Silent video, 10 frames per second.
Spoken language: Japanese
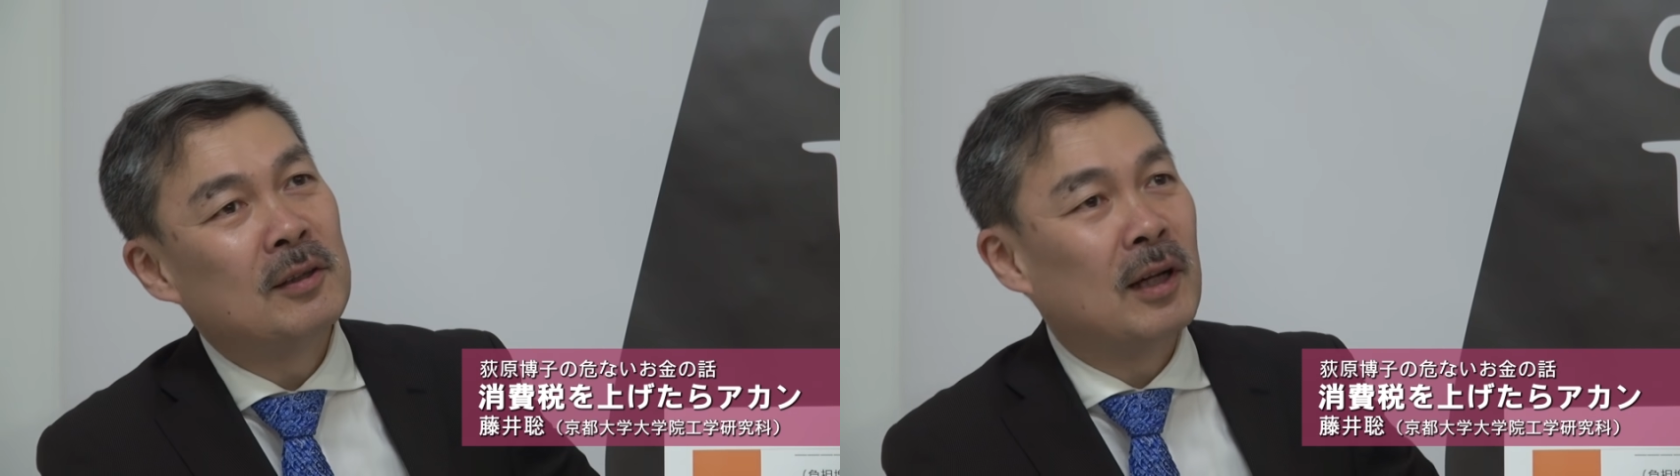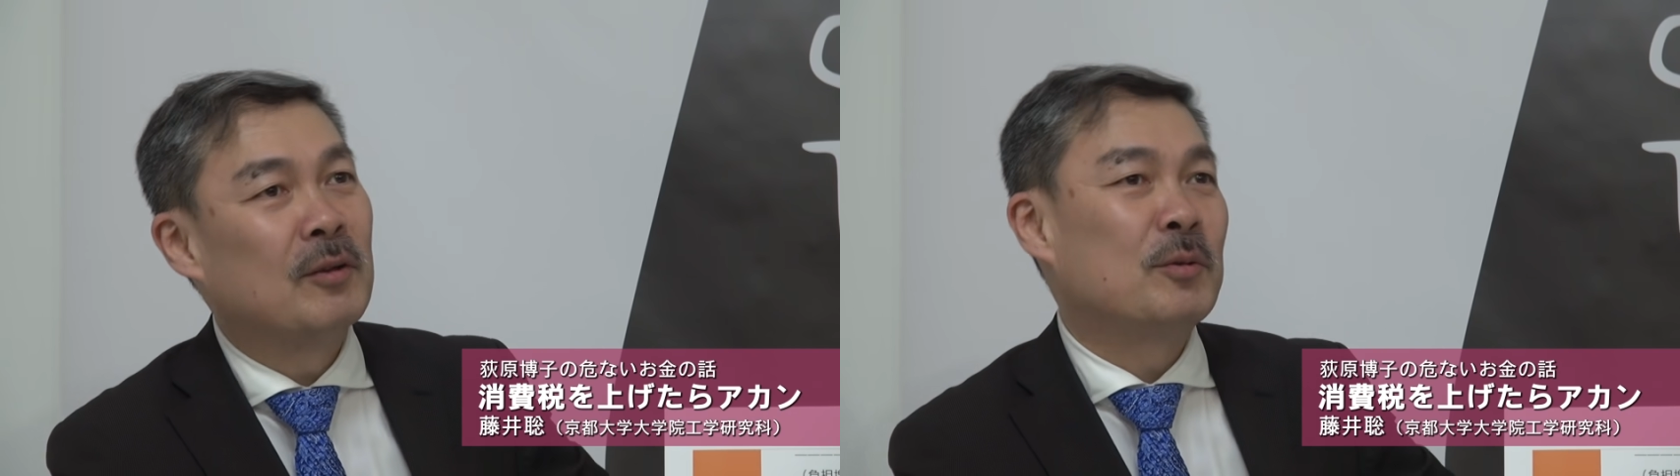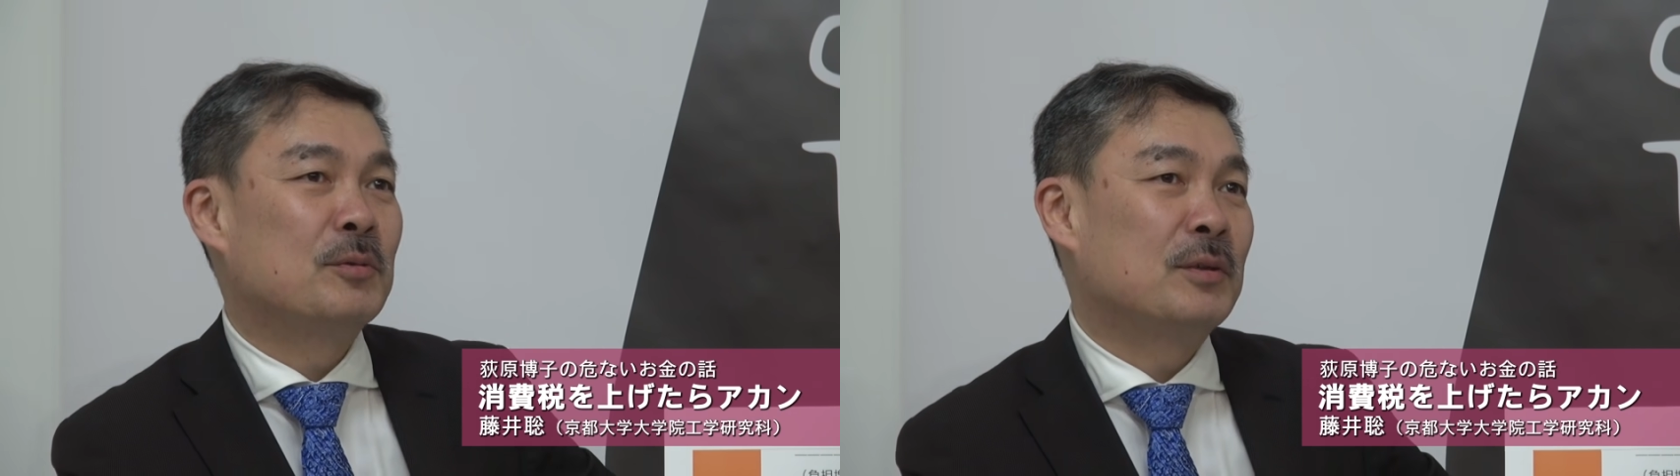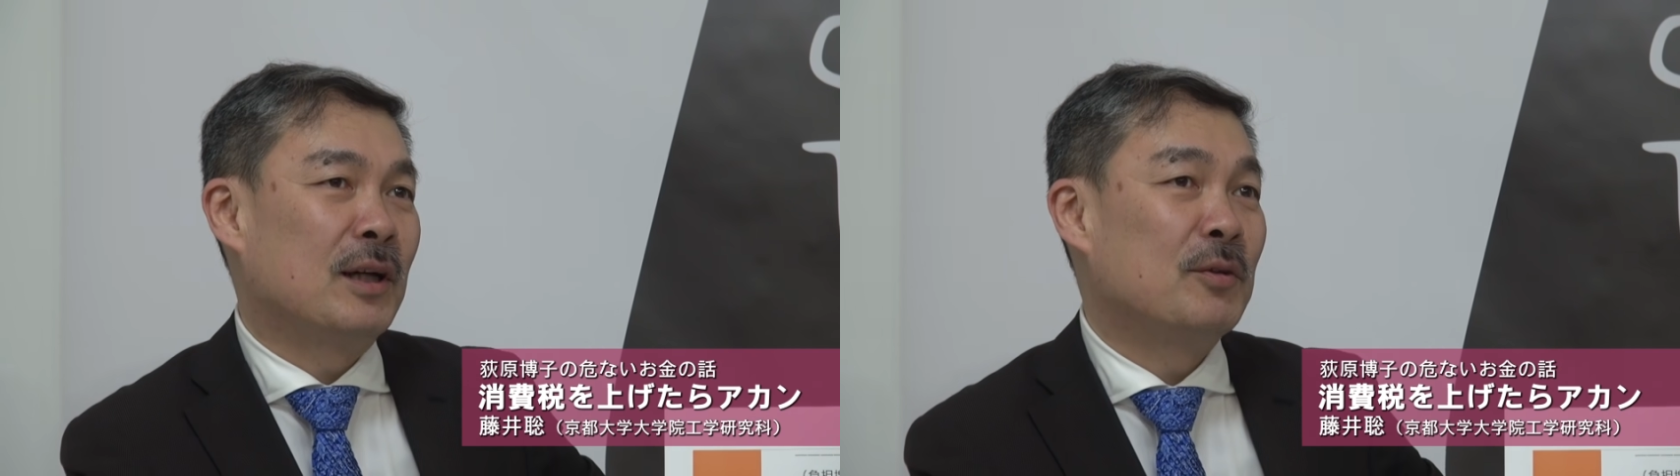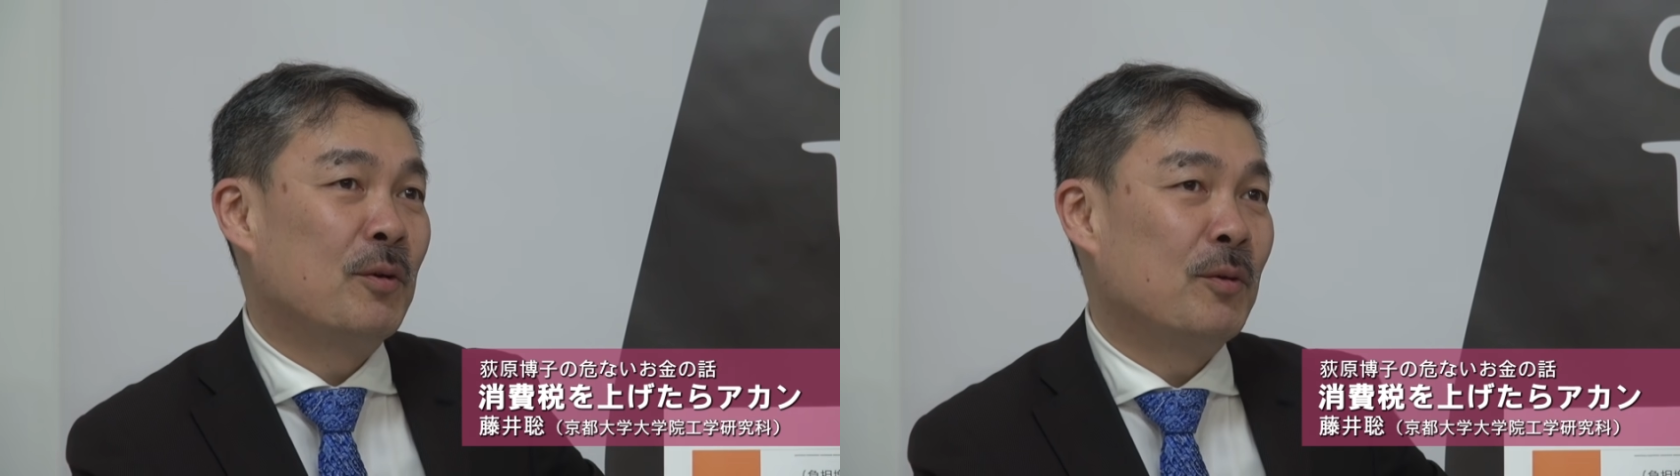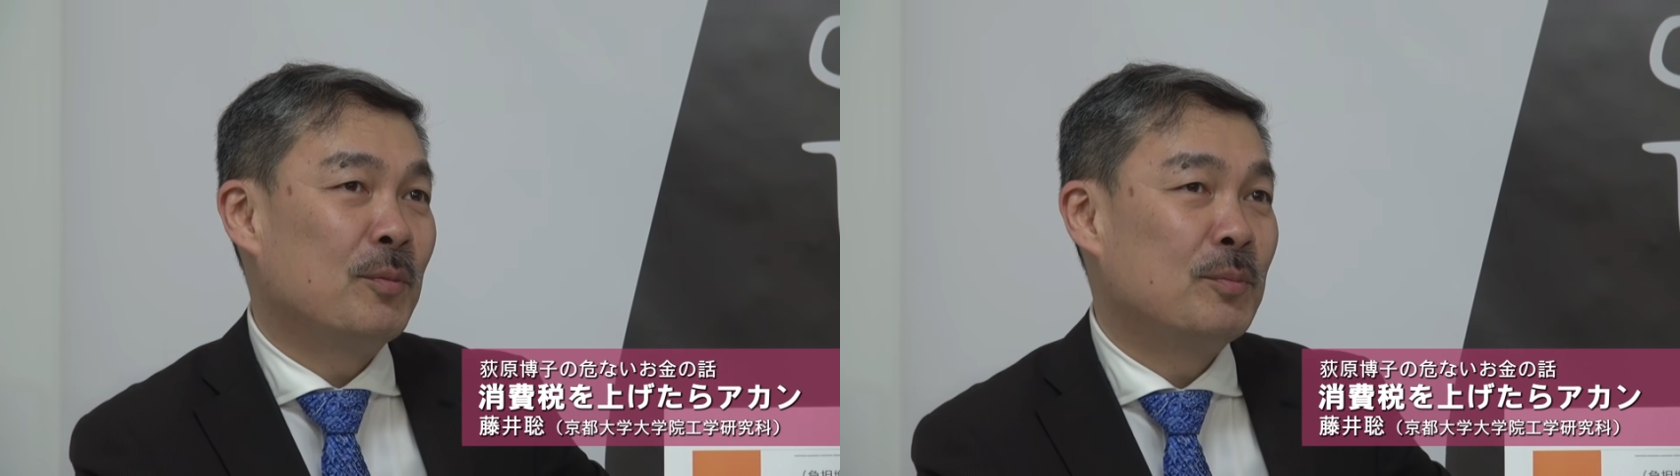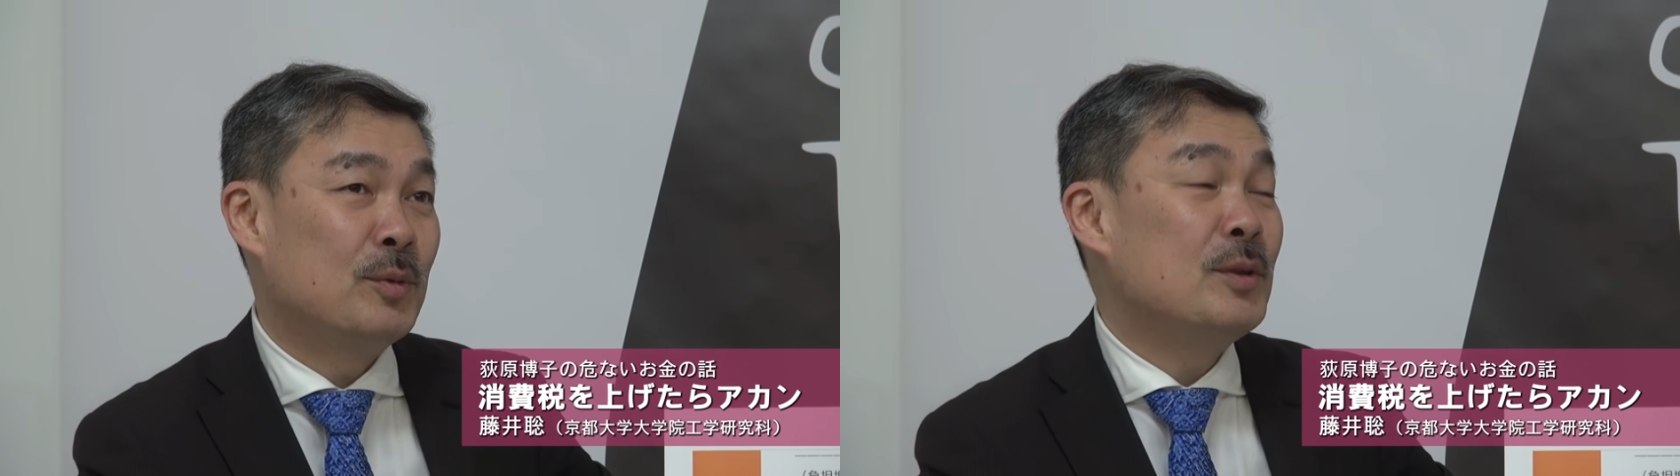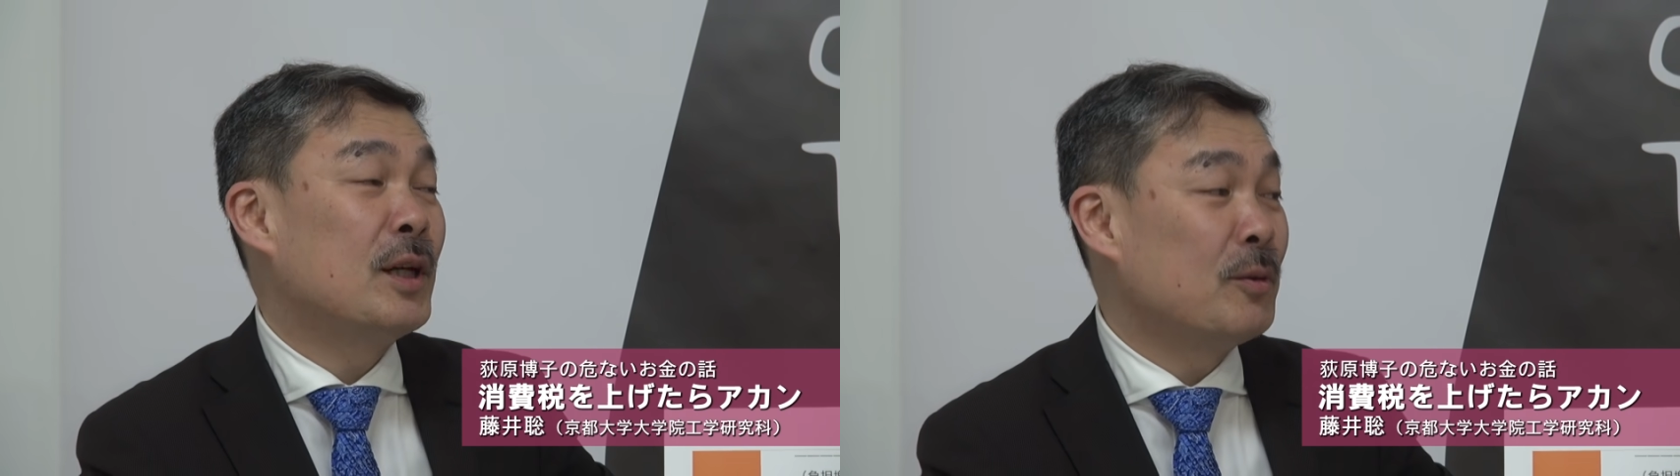勘というかいろいろ
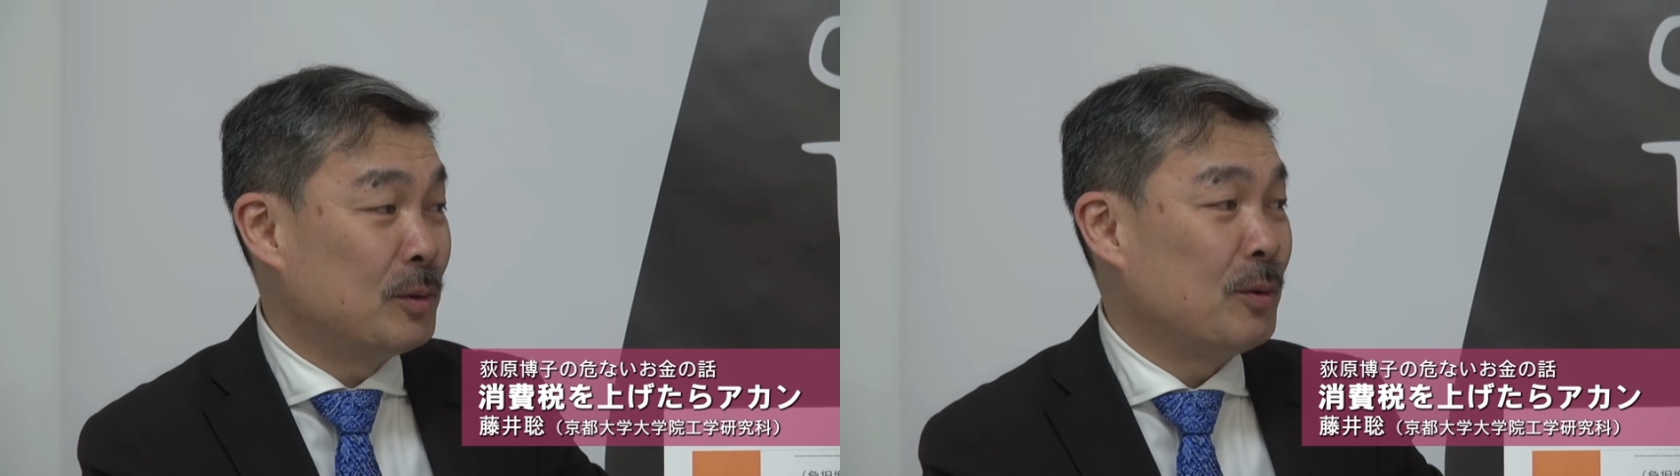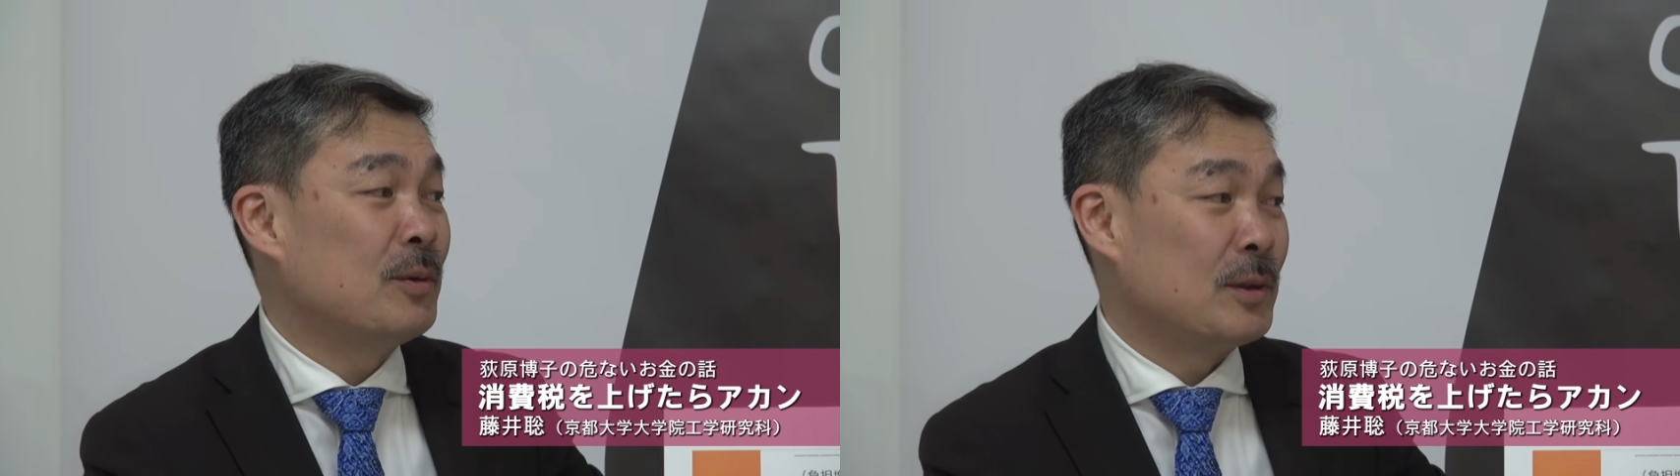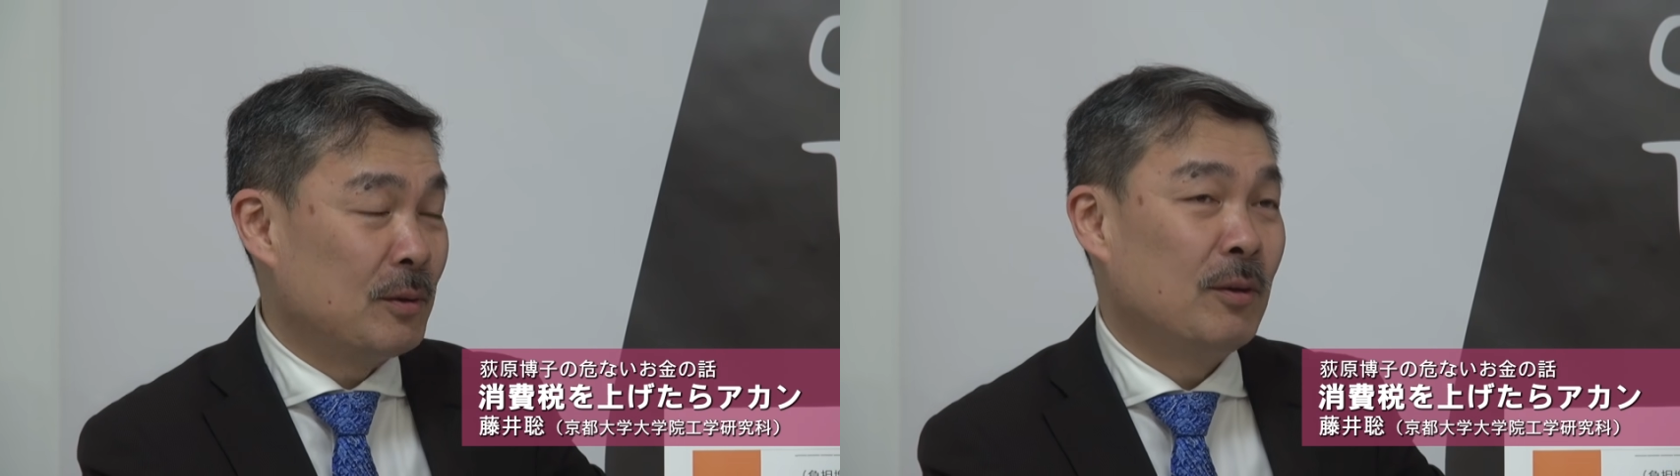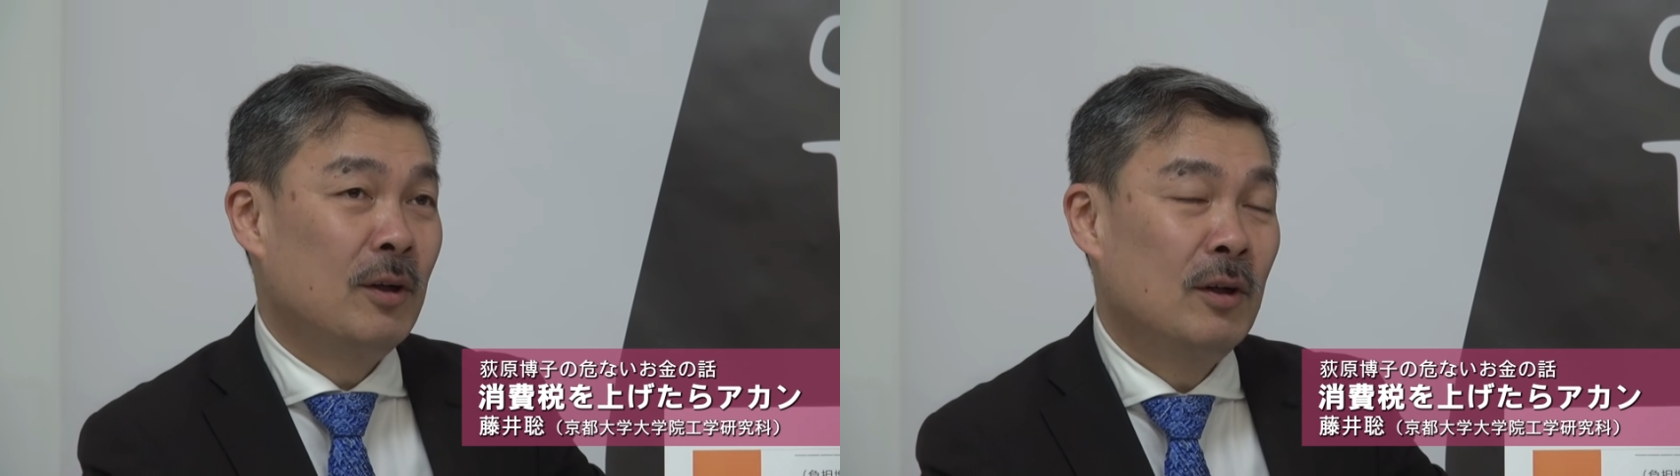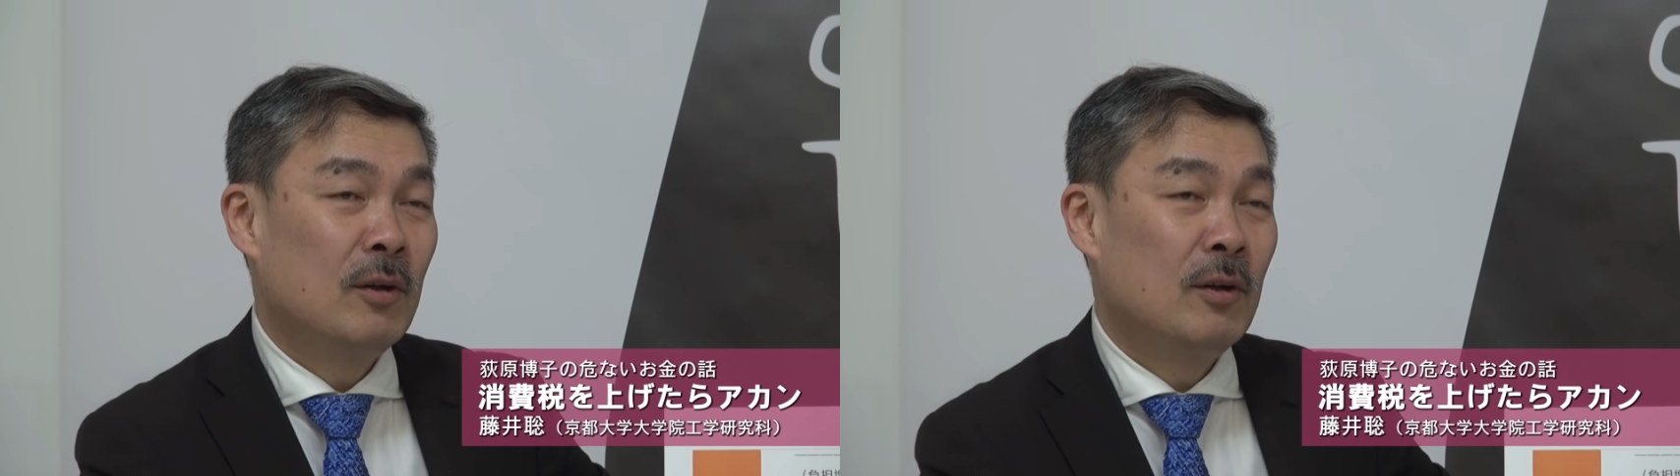分野によっていろいろですけど、うん、